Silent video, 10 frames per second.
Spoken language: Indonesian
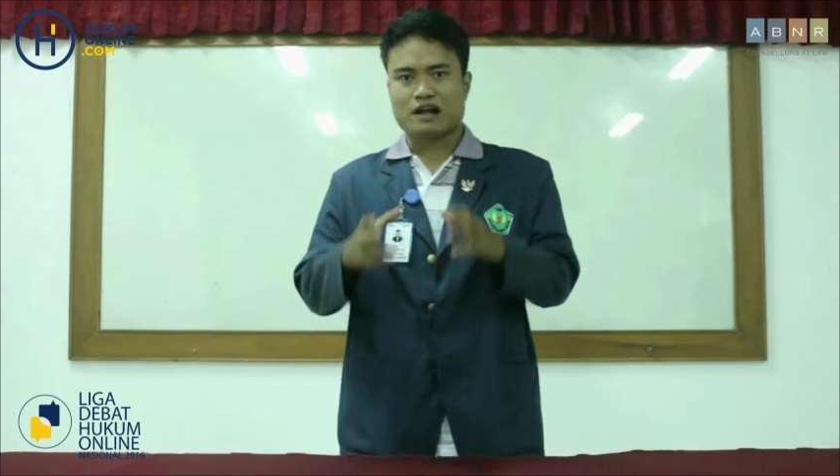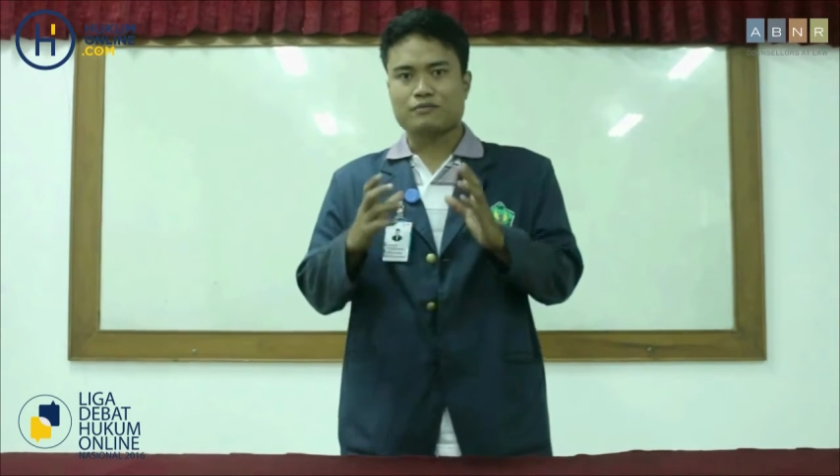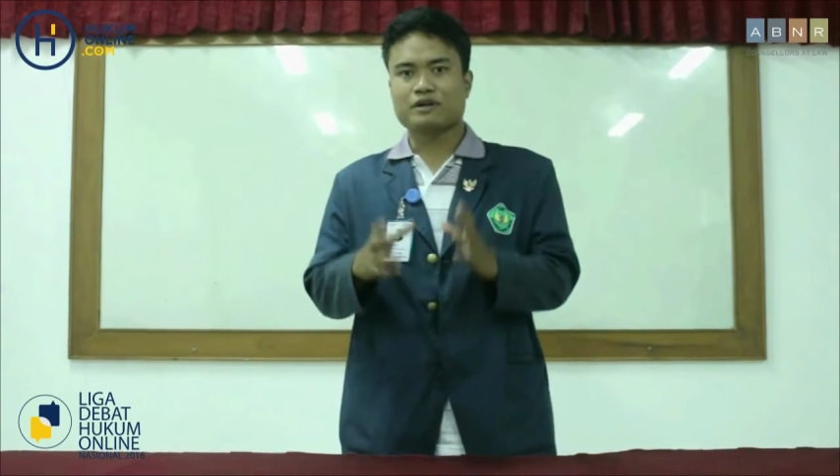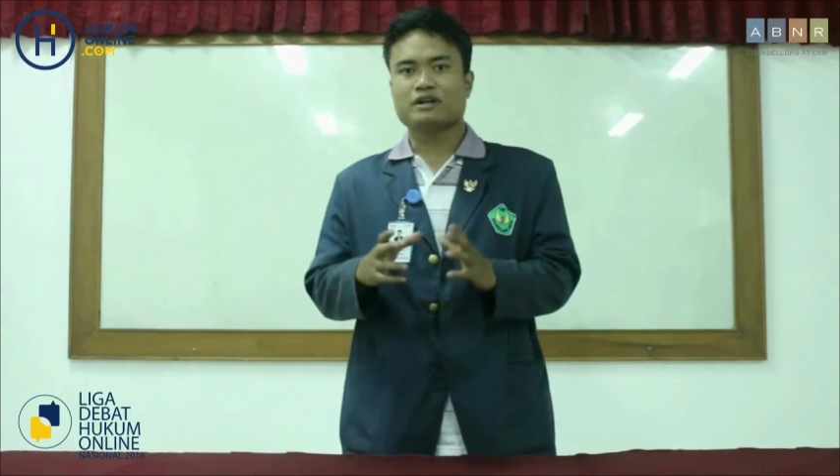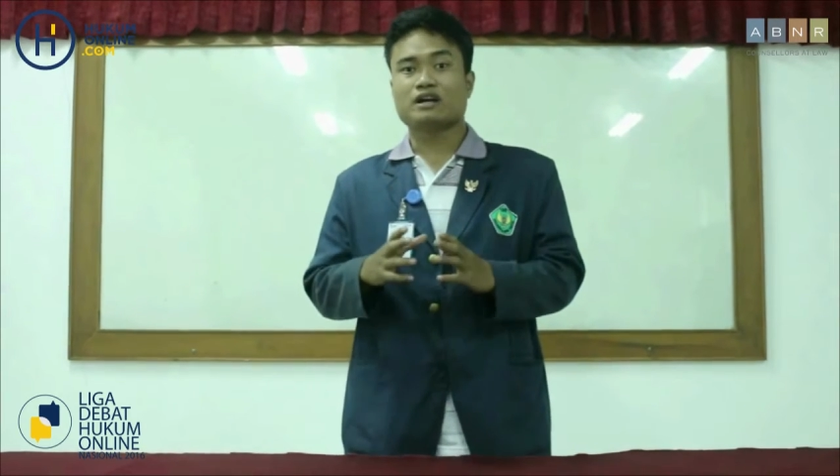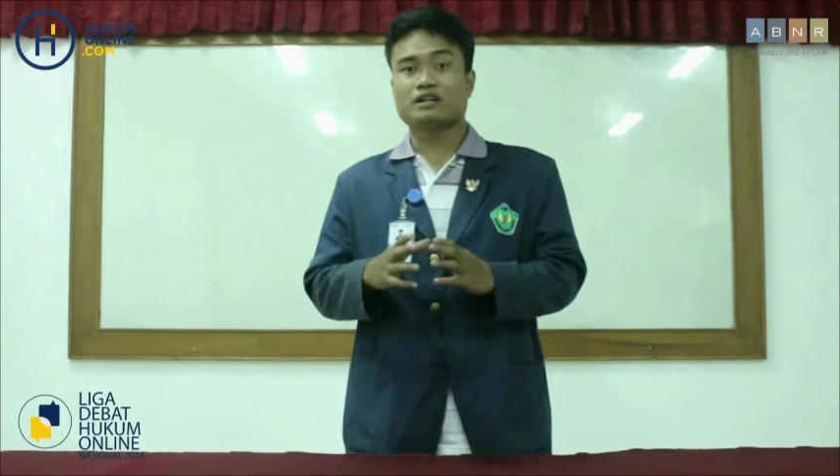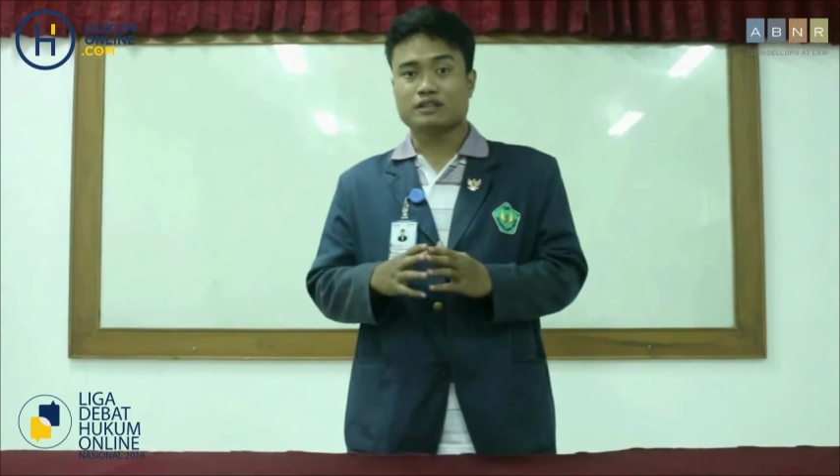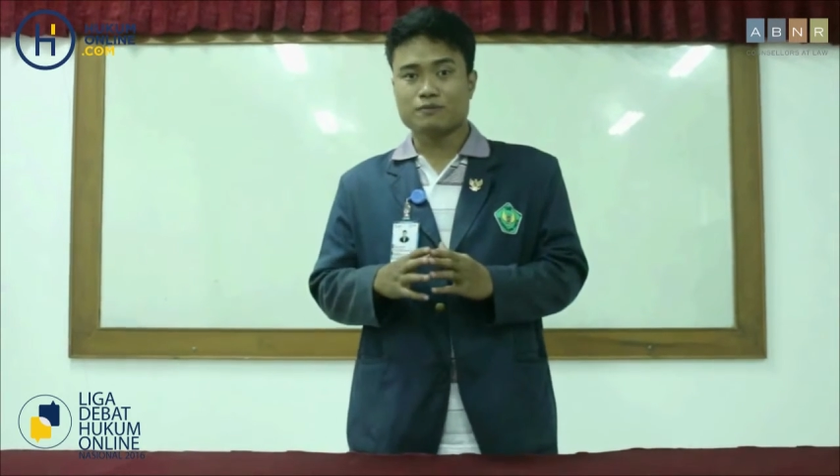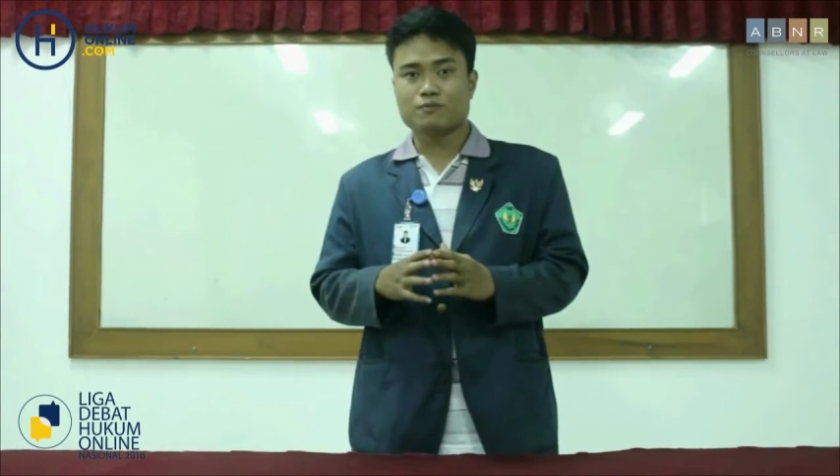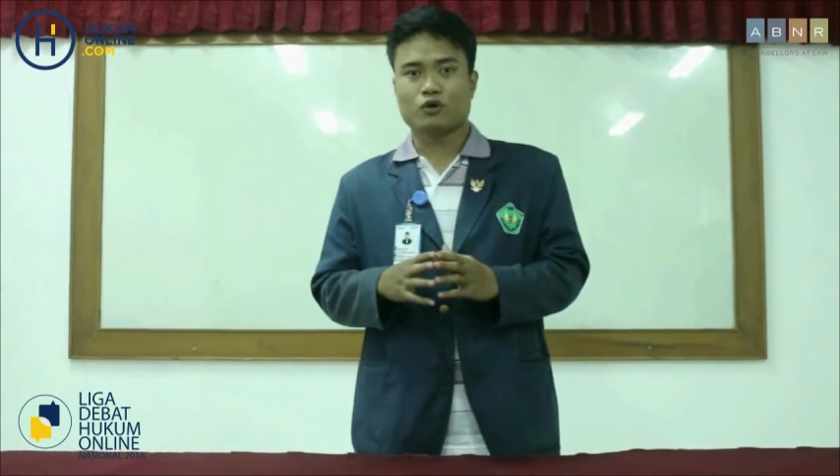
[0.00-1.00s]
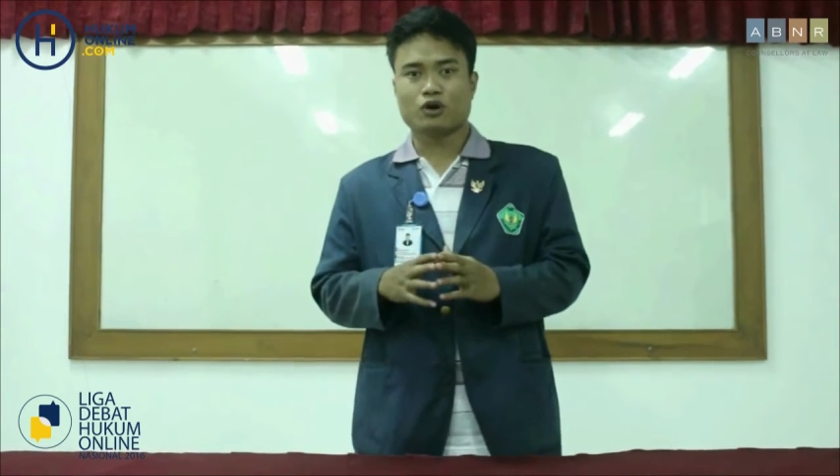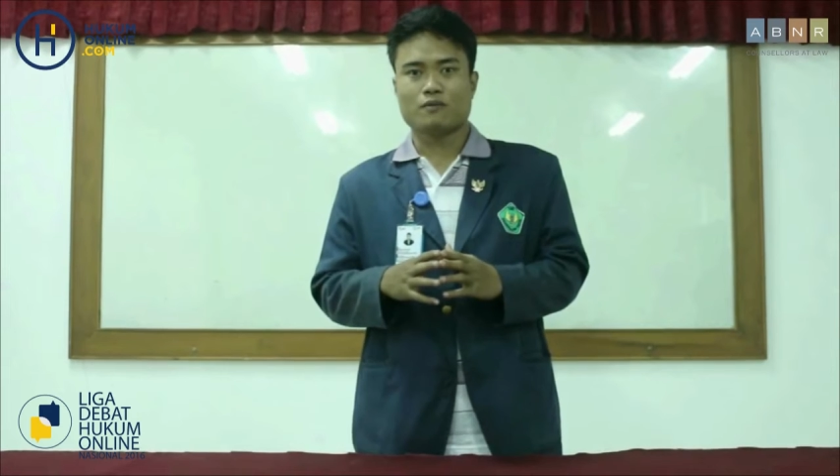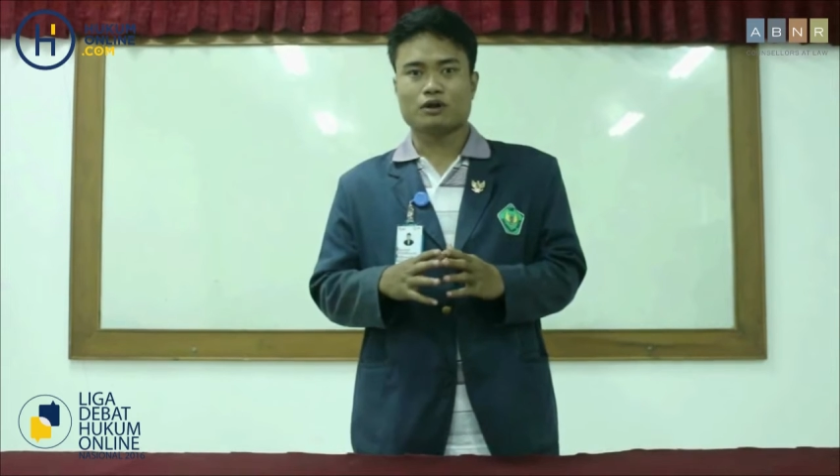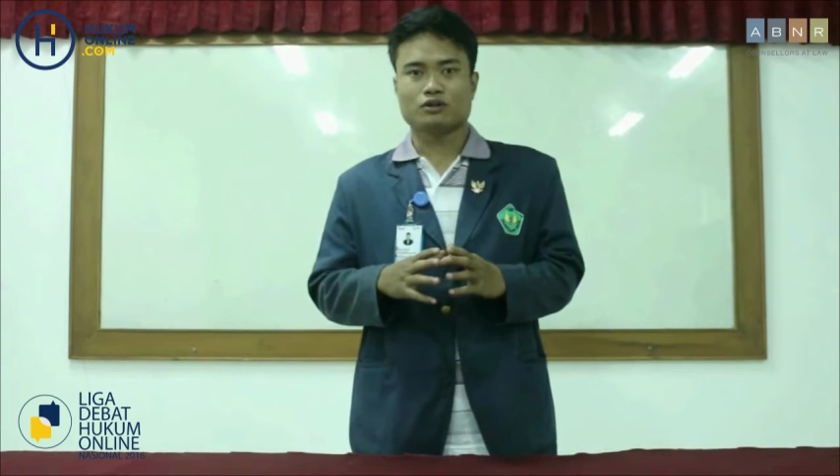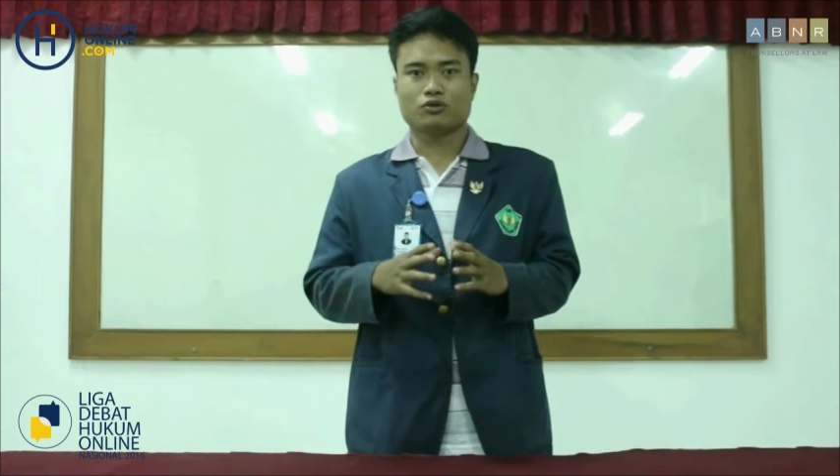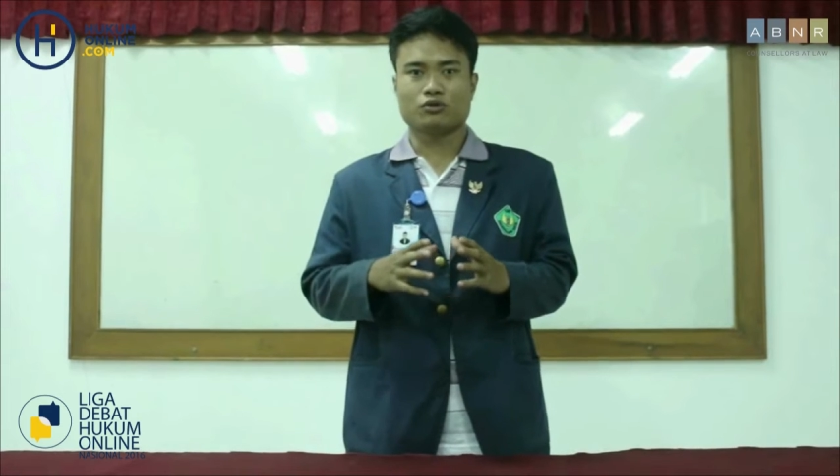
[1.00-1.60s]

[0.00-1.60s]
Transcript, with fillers: kami dari tim proklamator